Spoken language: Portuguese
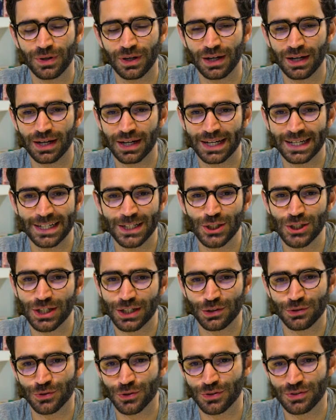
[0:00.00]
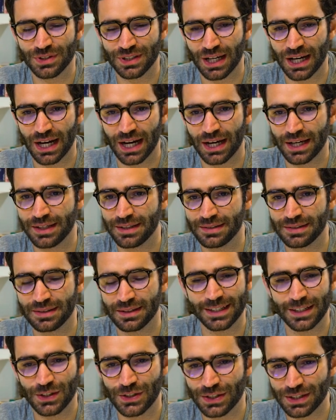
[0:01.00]
uh, críticas sociais,
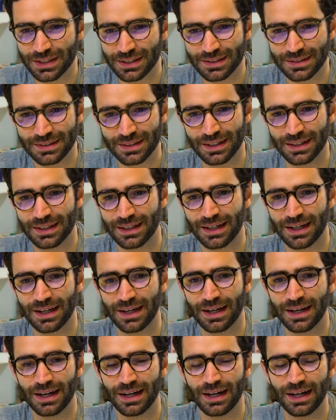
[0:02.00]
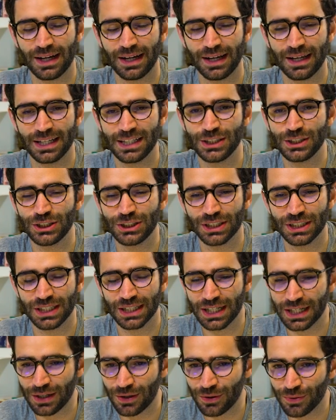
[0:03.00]
críticas à
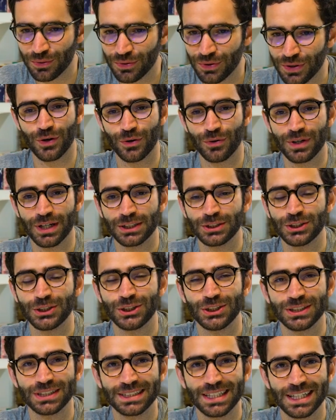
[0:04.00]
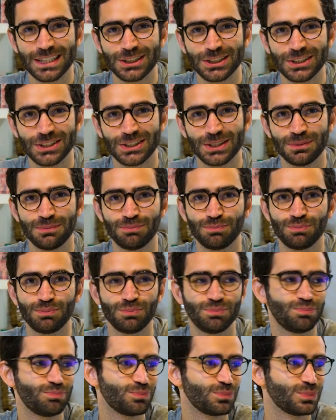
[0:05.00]
religião, ao que a gente entende de
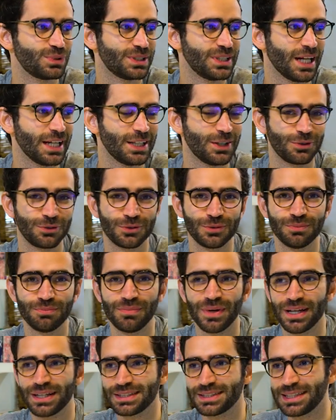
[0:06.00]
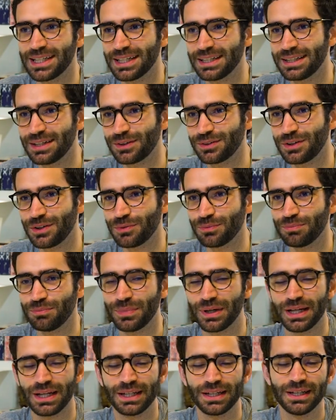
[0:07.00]
cidadão do bem, cidadão não
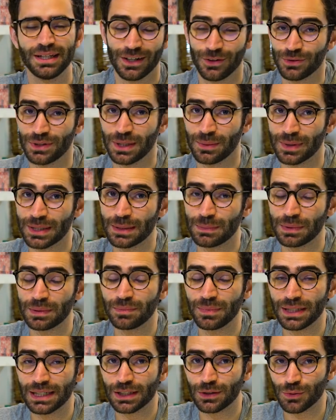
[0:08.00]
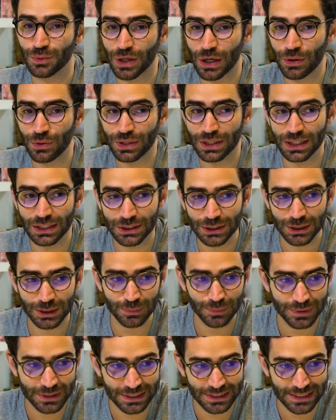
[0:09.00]
bem, que é um tema também bem atual e que a gente
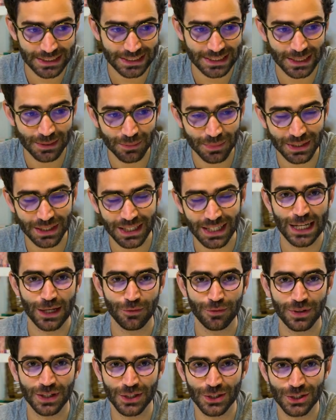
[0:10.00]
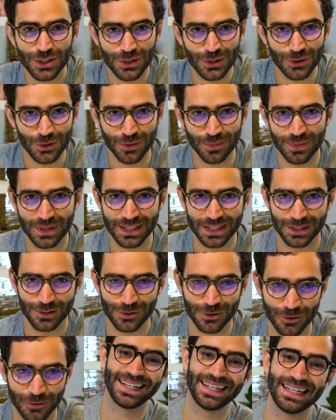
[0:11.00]
precisa sempre refletir sobre
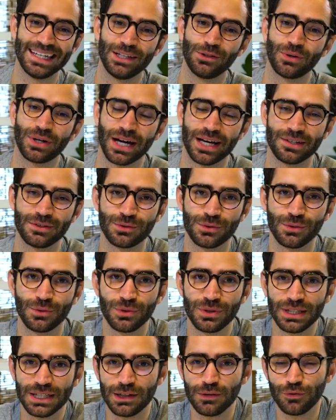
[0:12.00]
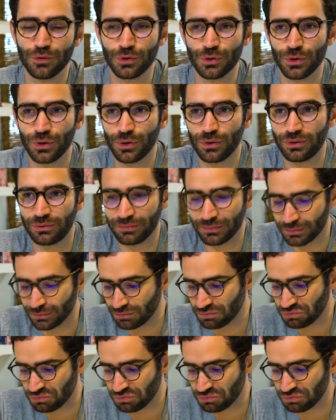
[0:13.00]
isso. E no caso do livro, eu